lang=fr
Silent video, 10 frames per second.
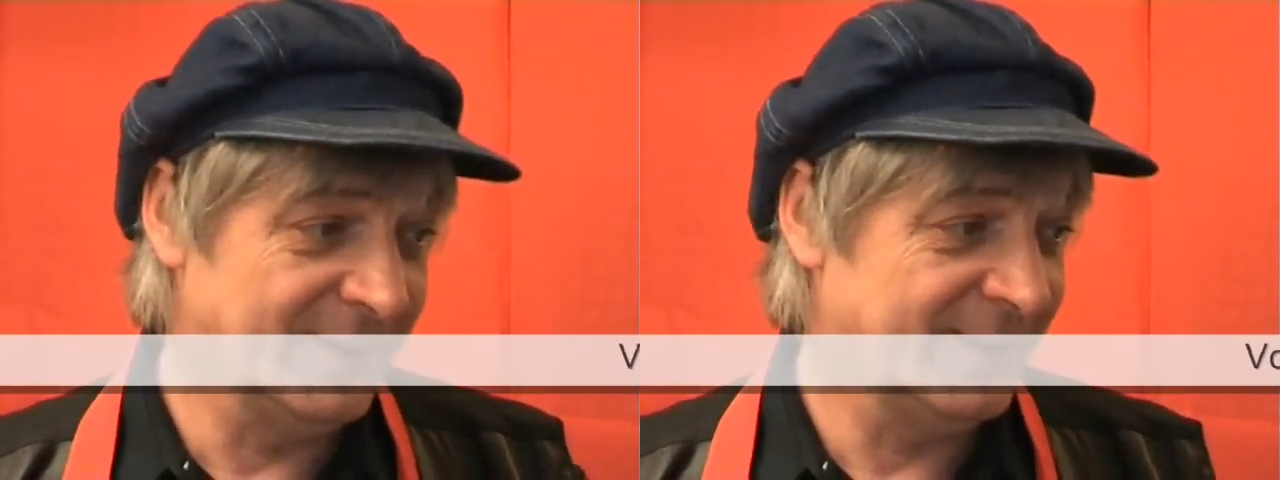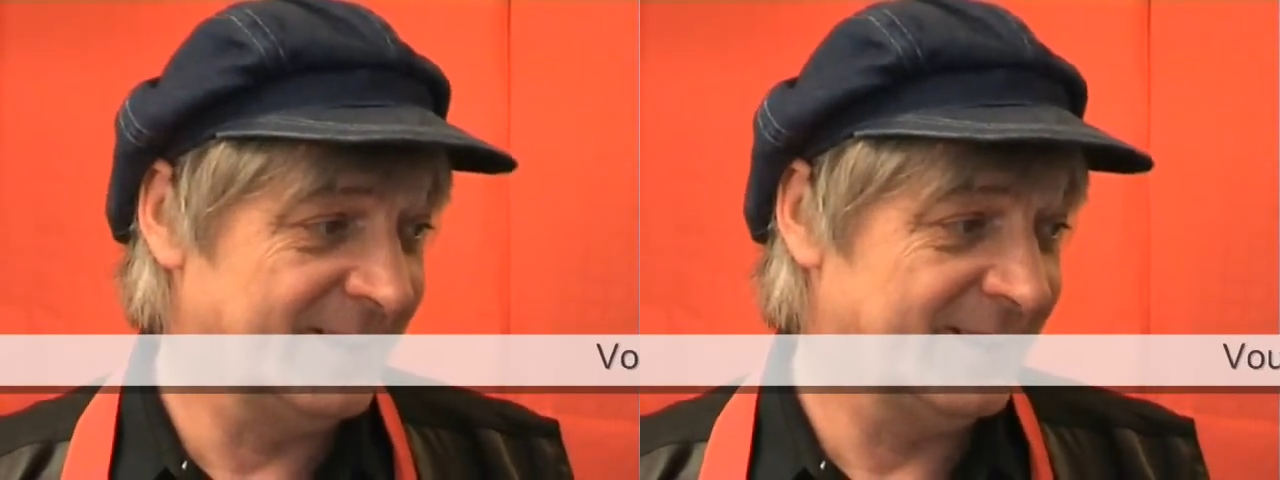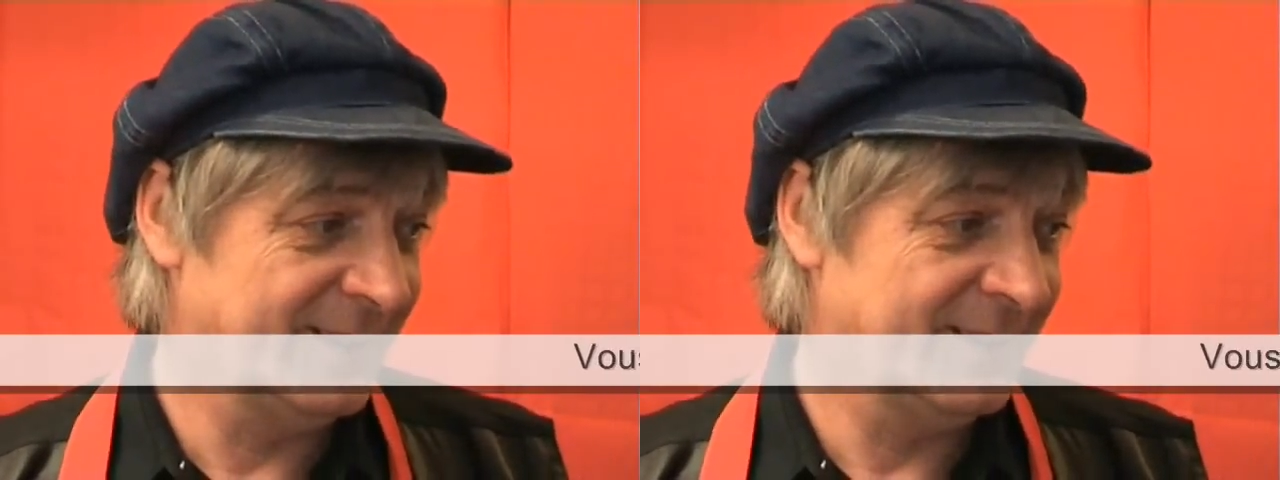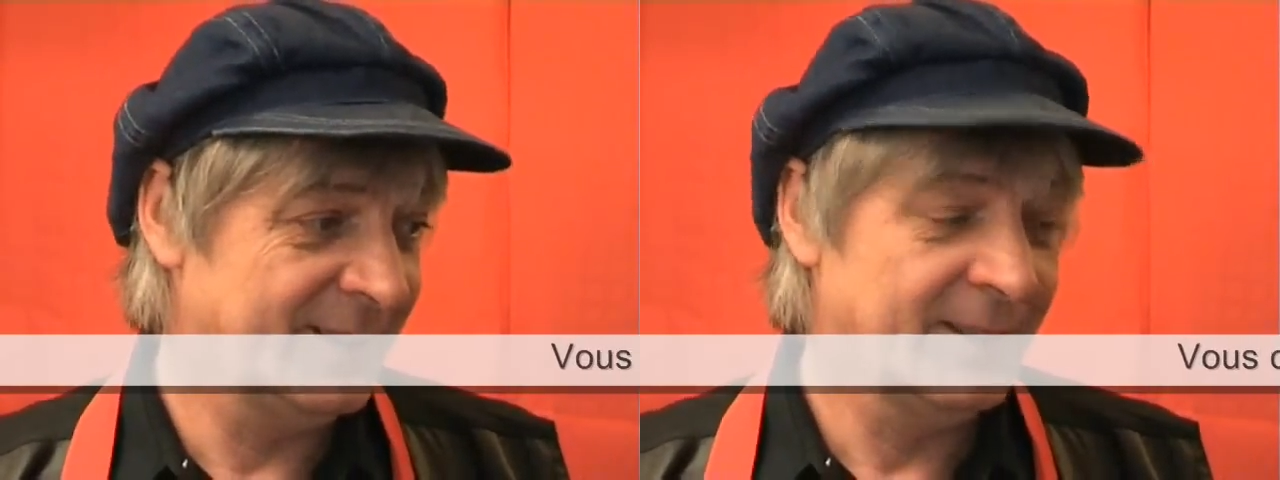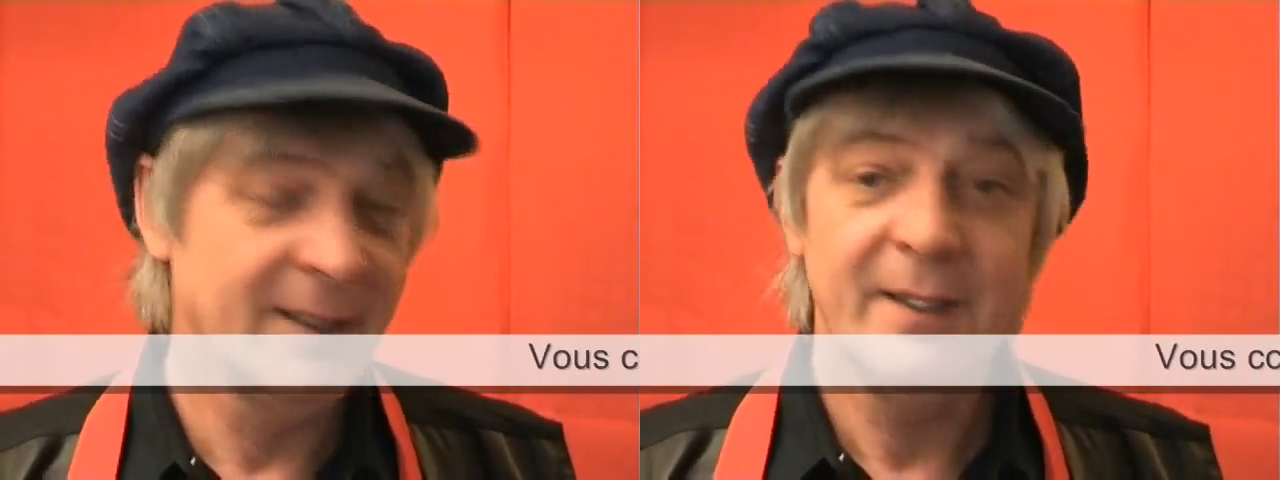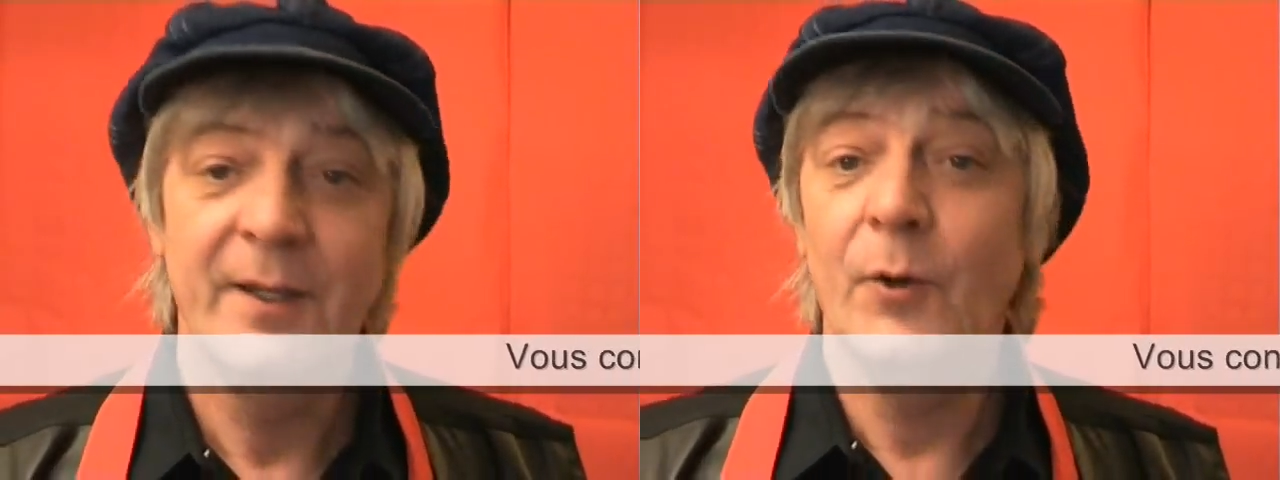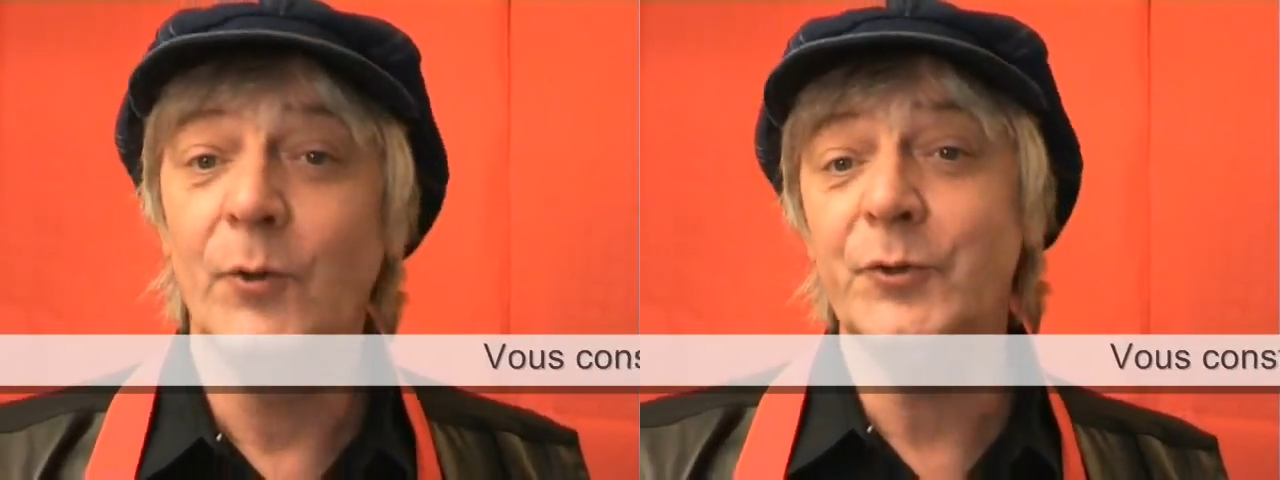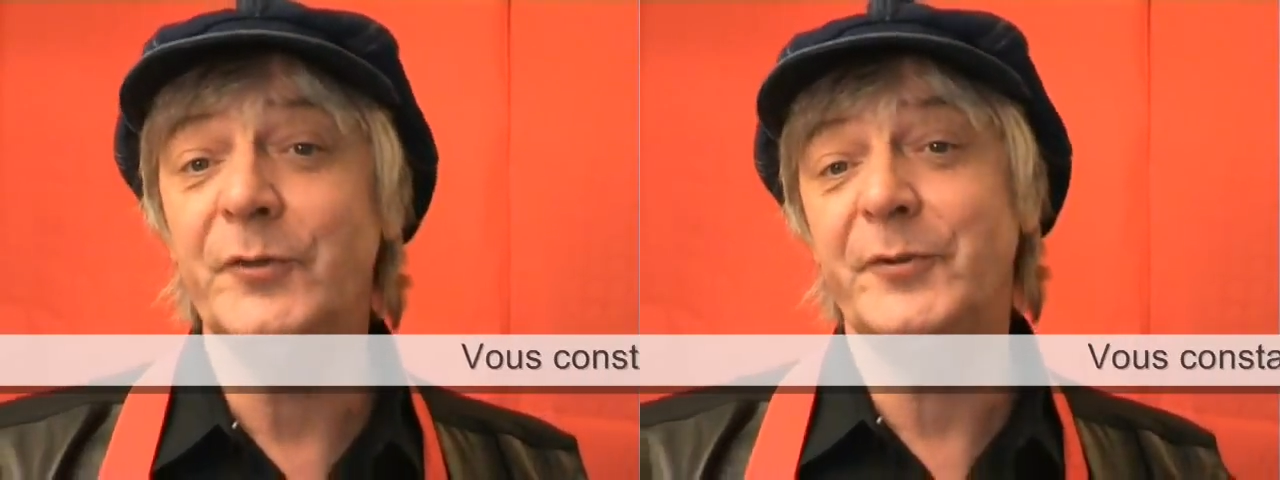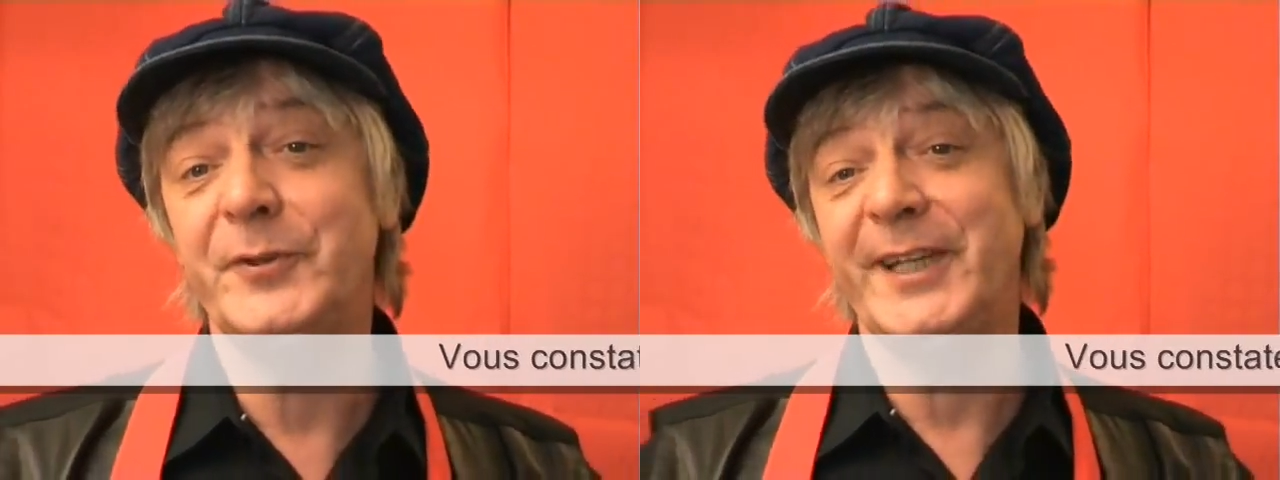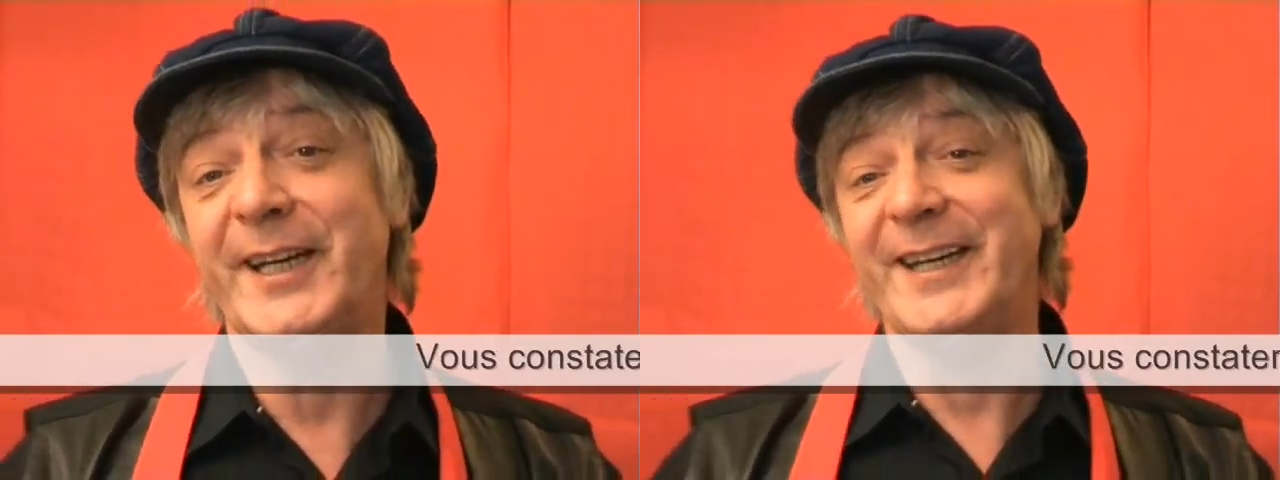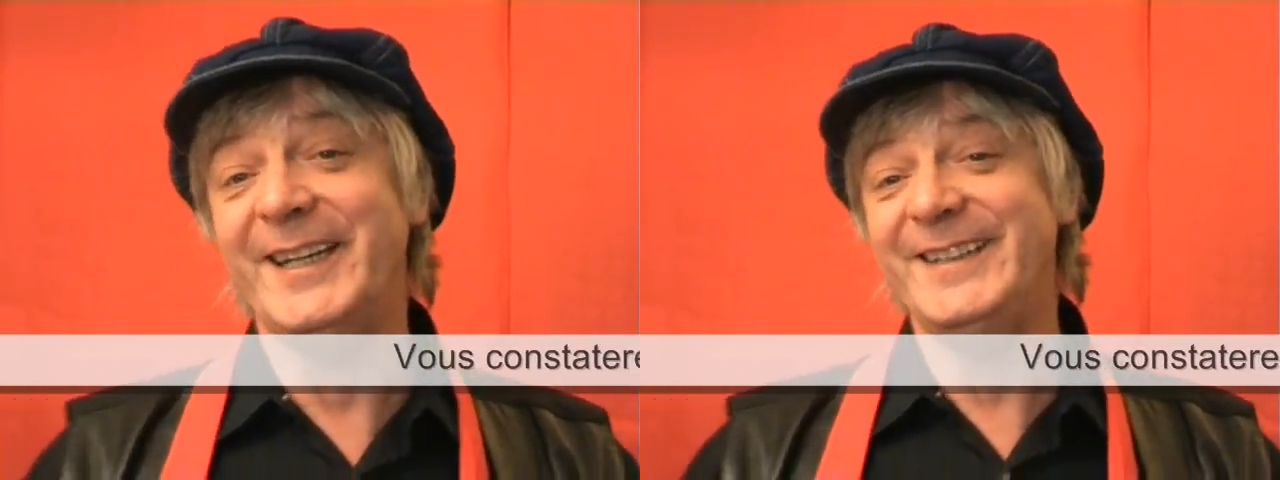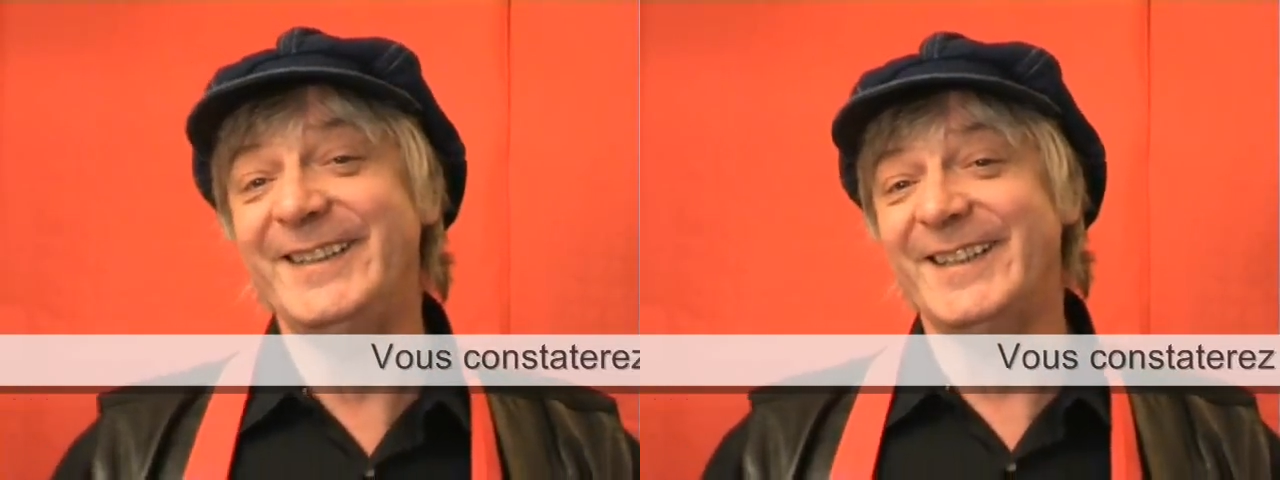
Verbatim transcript: qui est au bain sûr un crinqué d'un hop,